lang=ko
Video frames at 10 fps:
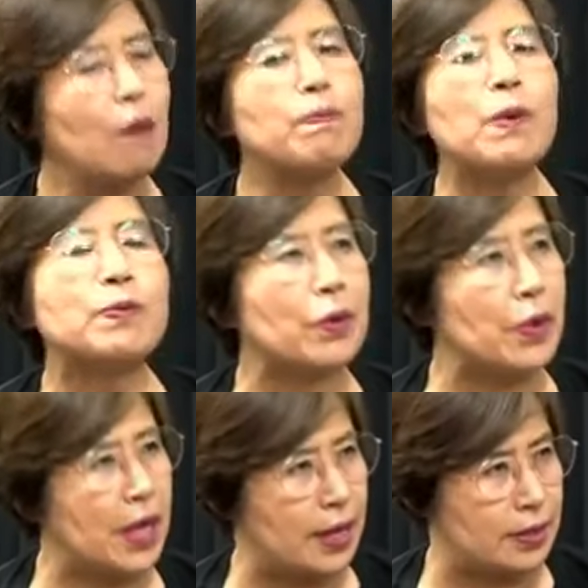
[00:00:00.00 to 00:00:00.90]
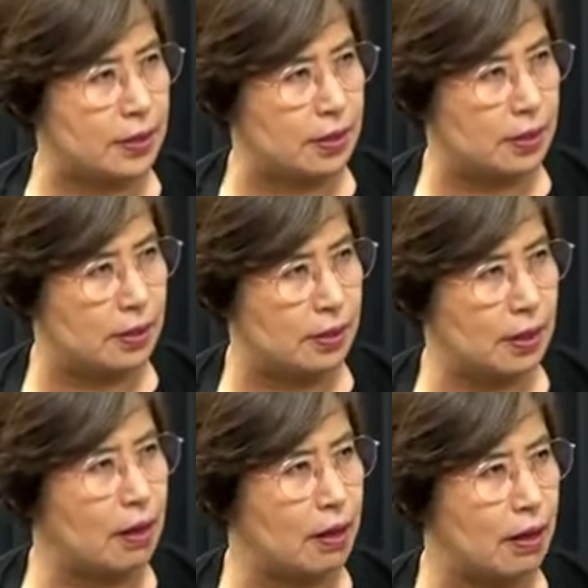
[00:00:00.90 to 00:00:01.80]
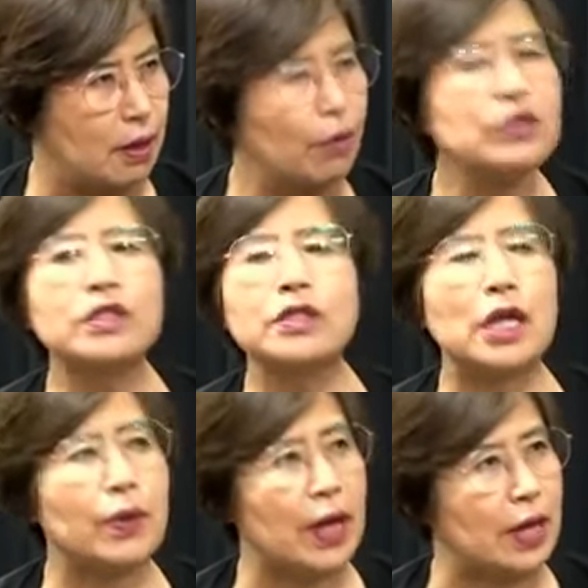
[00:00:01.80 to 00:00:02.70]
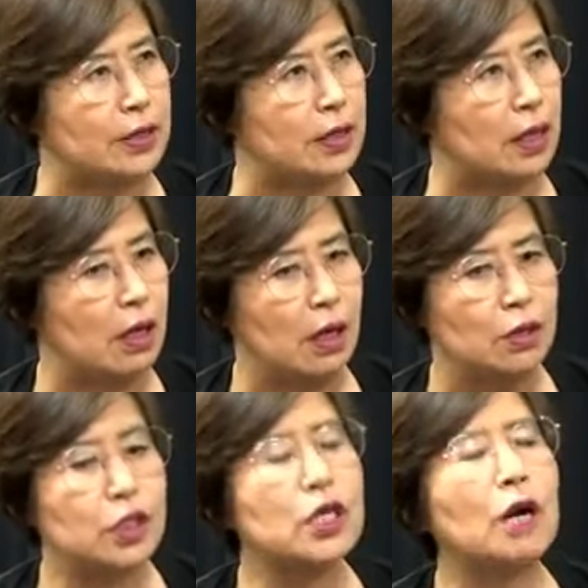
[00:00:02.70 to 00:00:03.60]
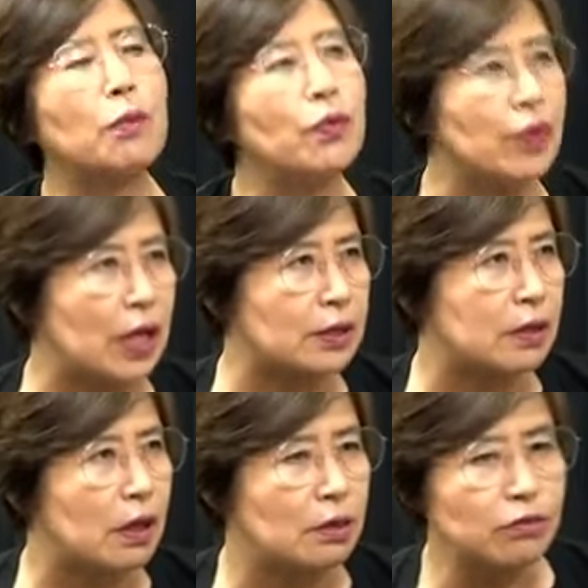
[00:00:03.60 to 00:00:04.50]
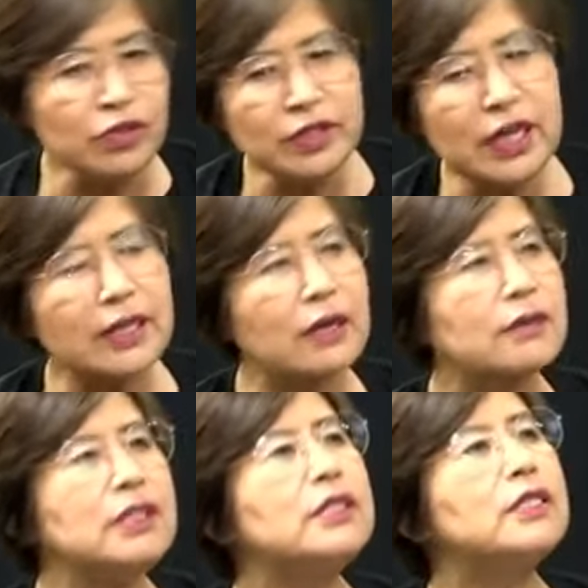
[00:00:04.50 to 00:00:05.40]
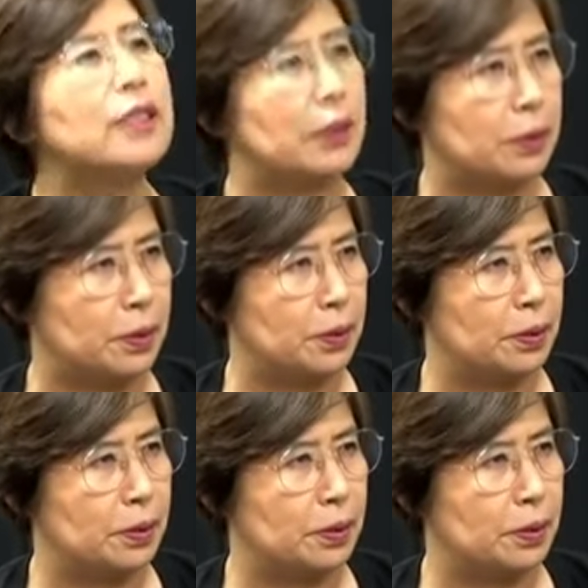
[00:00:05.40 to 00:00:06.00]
헌법대로 해야지 음. 예? 원칙대로 해야지 음. 지가 뭔데 문재인의 의지대로